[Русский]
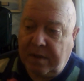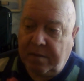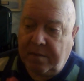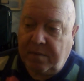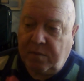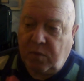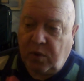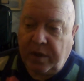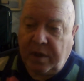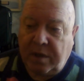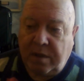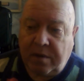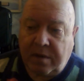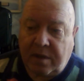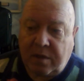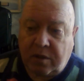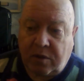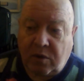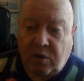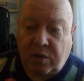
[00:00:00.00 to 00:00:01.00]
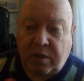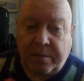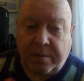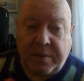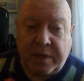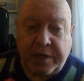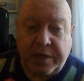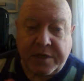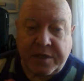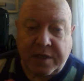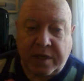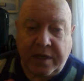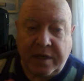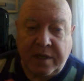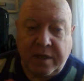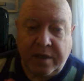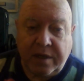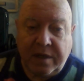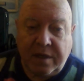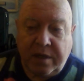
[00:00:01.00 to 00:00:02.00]
мой кто-то
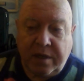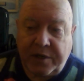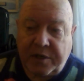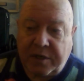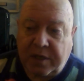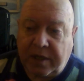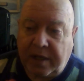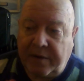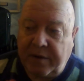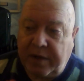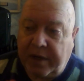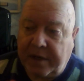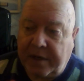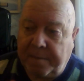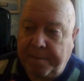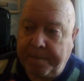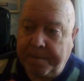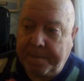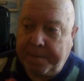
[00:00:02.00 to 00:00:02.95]
близкий человек,